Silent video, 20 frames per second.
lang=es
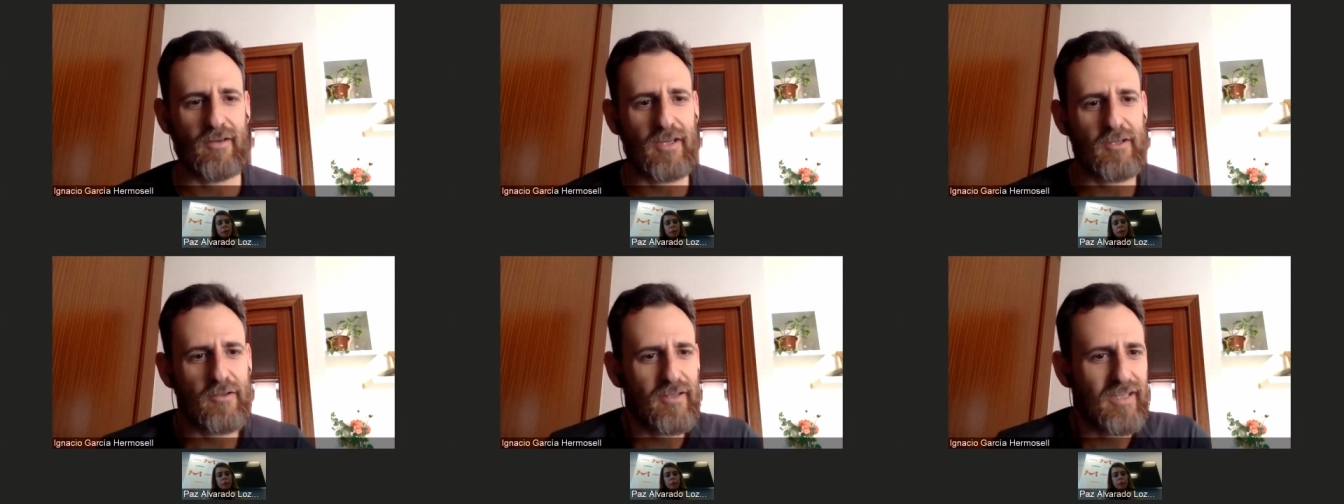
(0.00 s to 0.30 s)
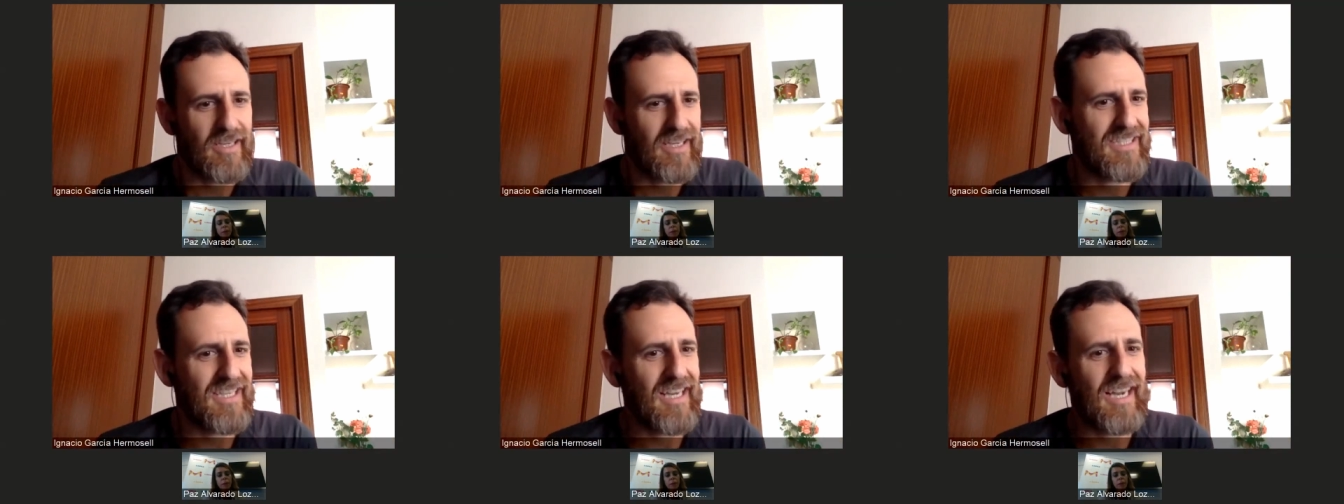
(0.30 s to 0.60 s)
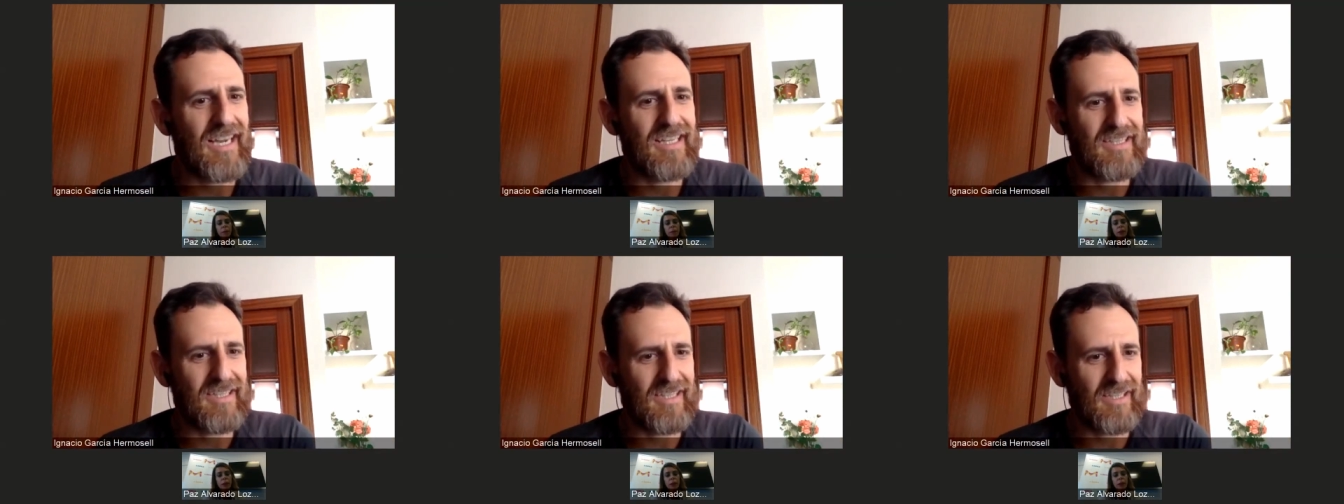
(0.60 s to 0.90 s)
El hecho de que sea
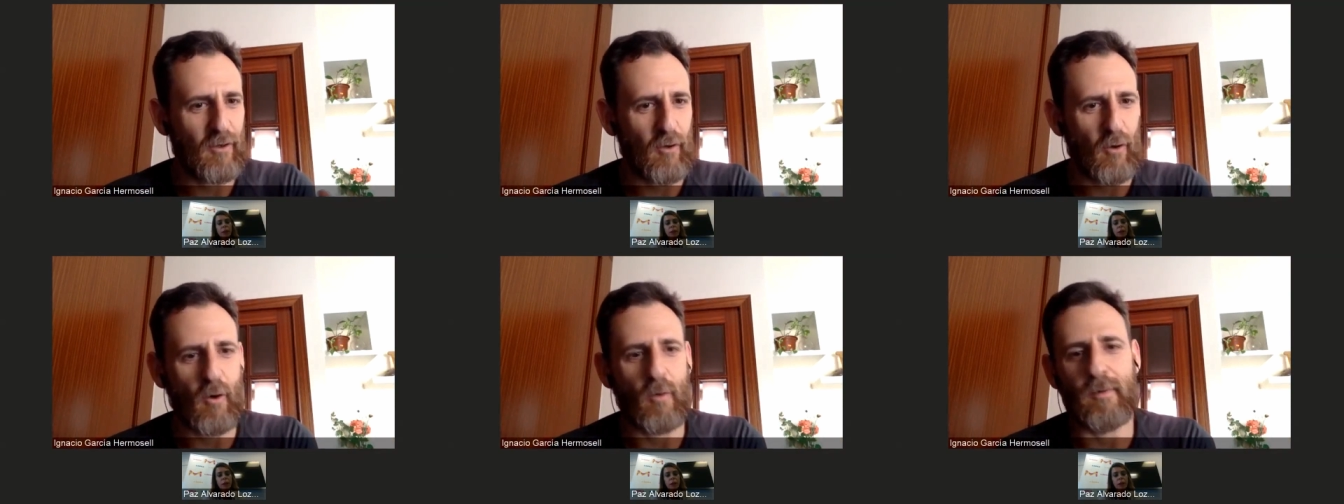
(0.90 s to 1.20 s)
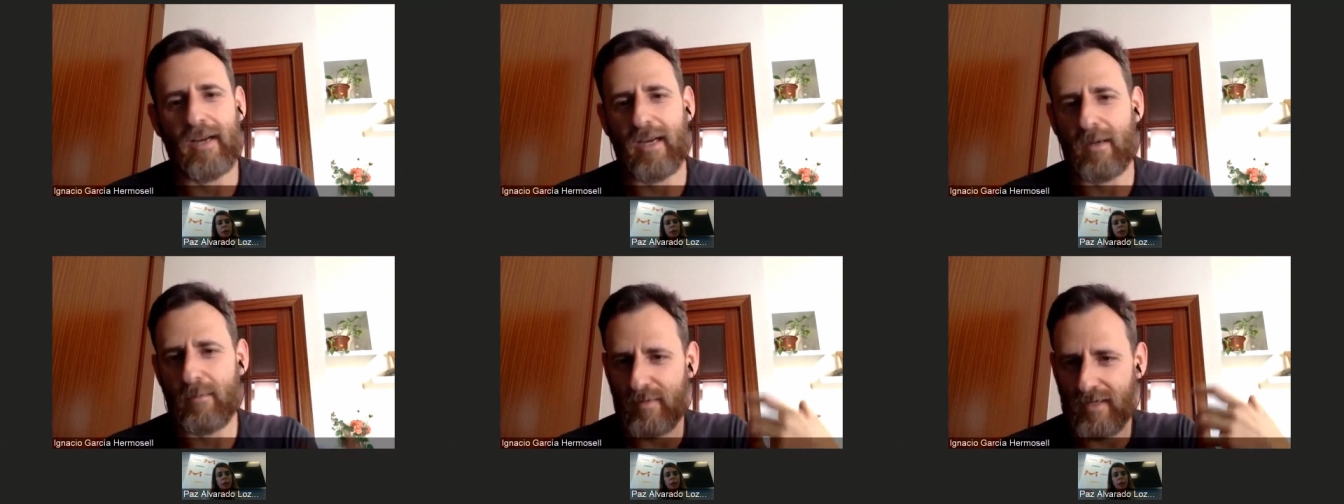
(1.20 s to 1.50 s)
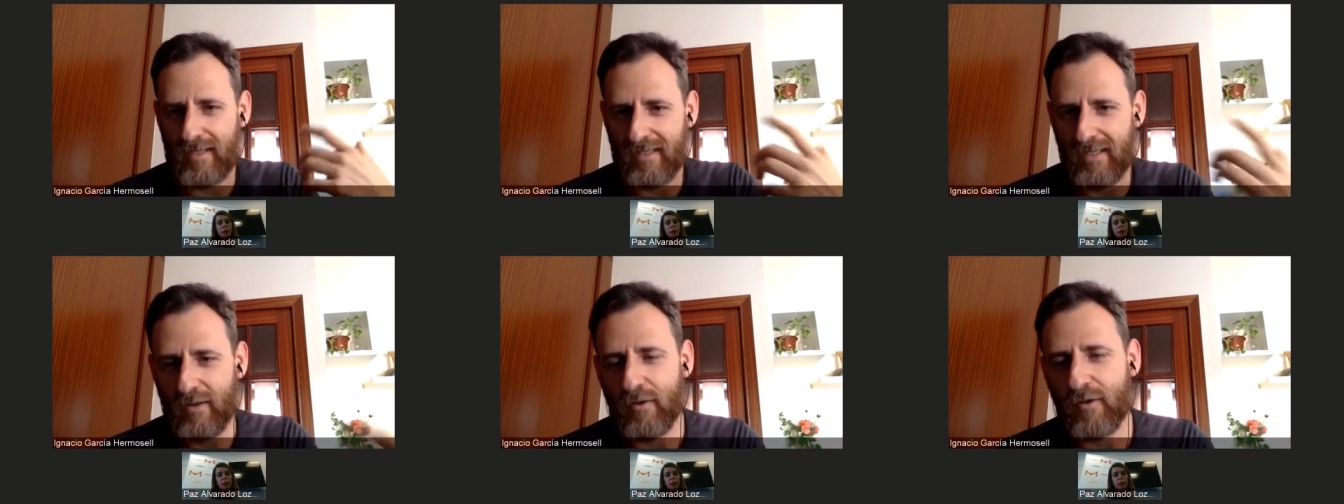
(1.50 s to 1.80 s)
gente joven,
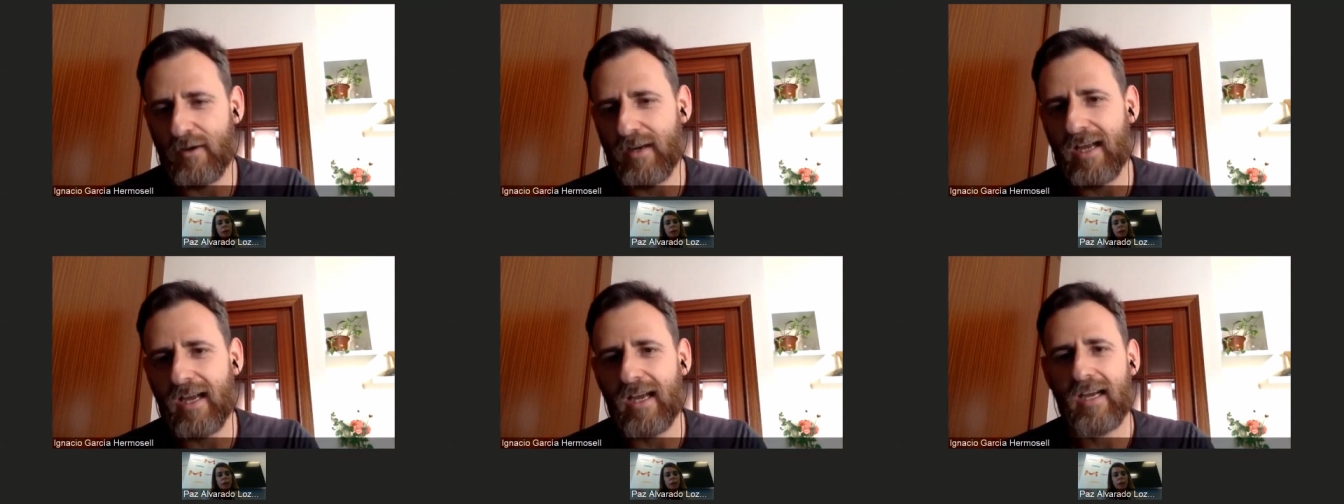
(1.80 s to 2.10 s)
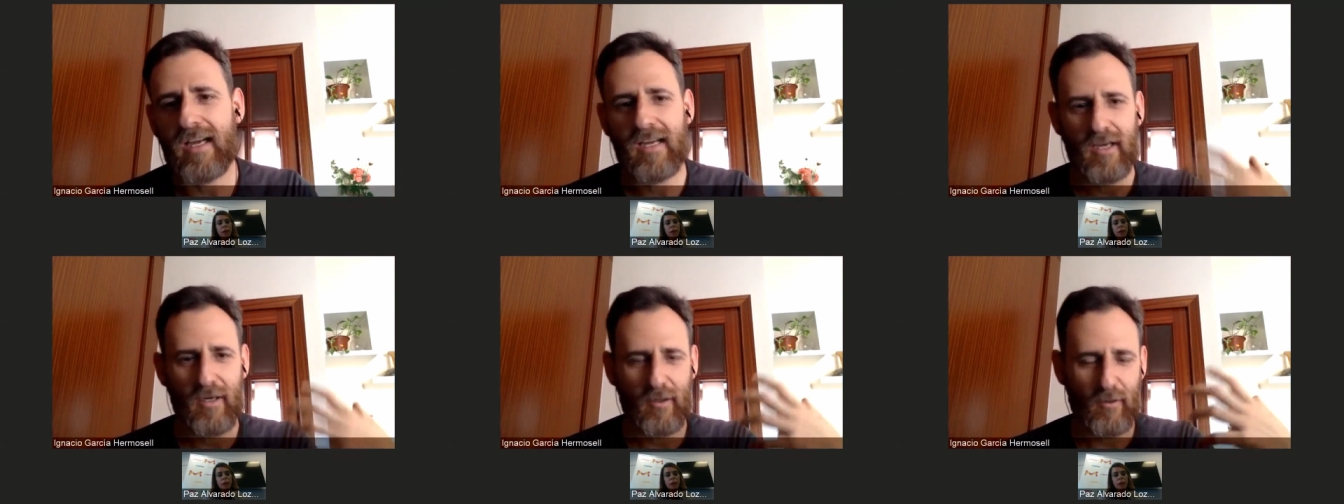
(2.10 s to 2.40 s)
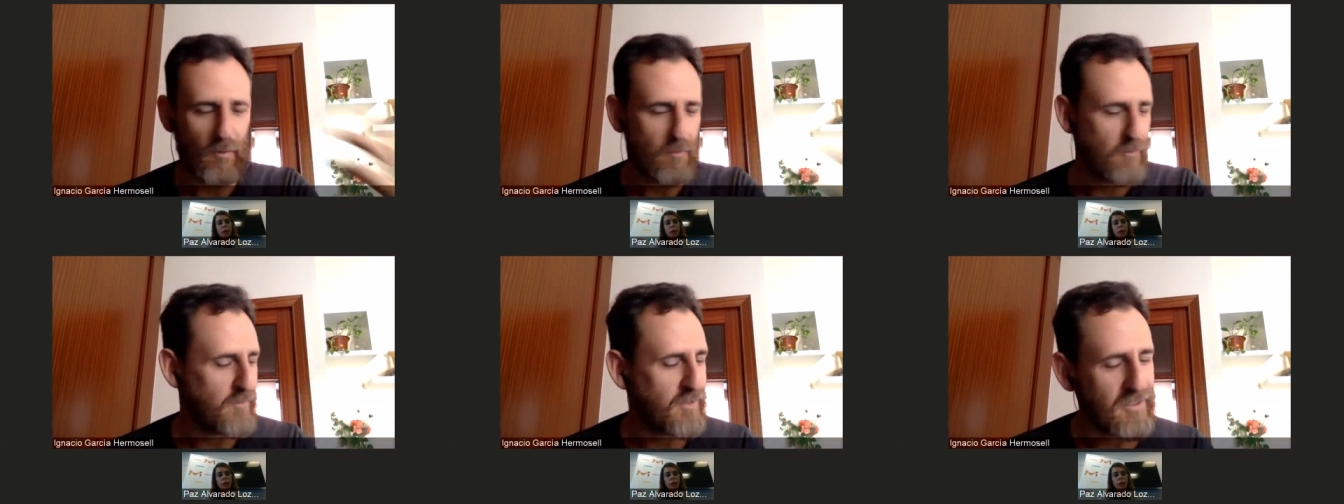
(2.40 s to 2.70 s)
emprendedora,
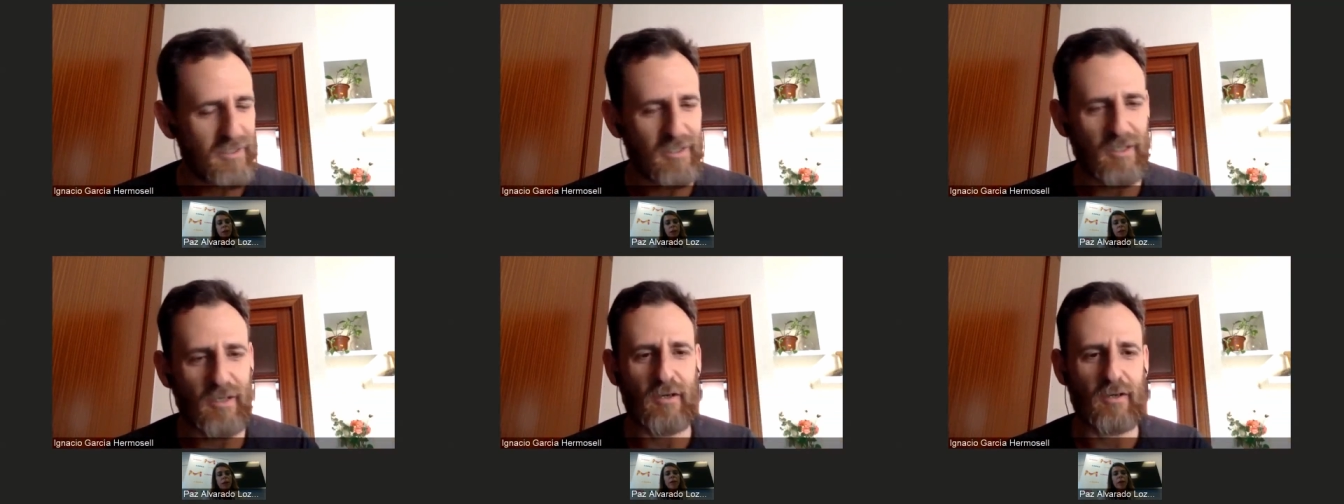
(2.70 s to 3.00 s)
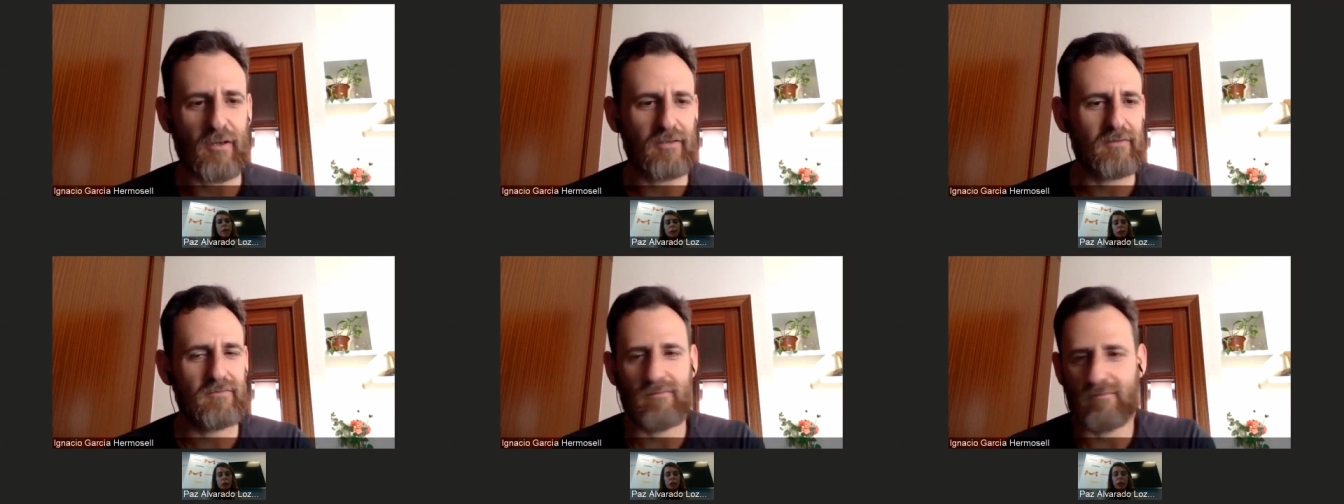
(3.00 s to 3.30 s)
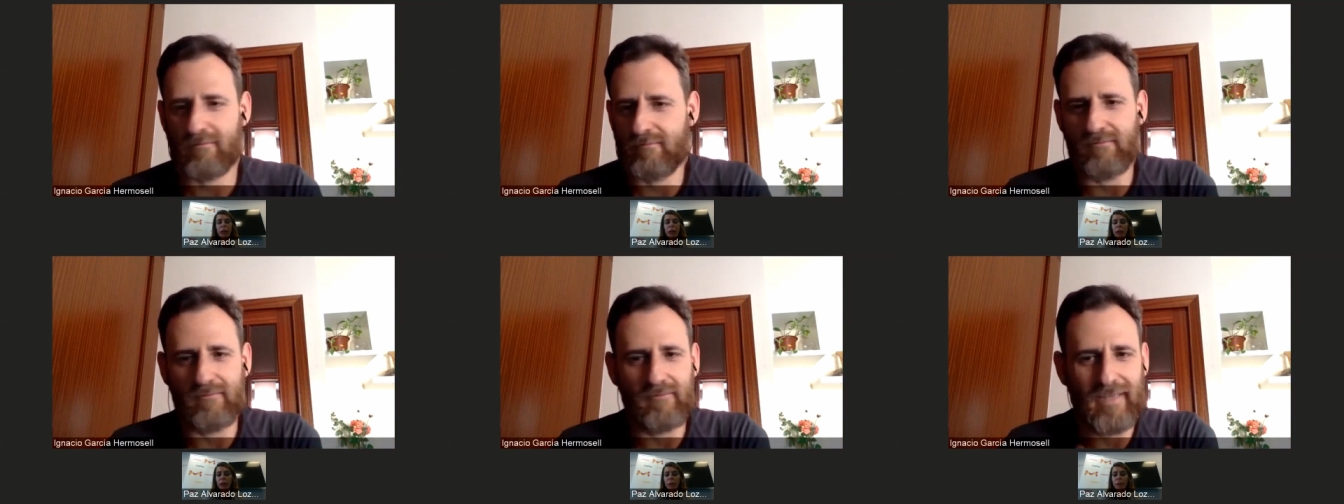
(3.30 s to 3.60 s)
con visión, ah.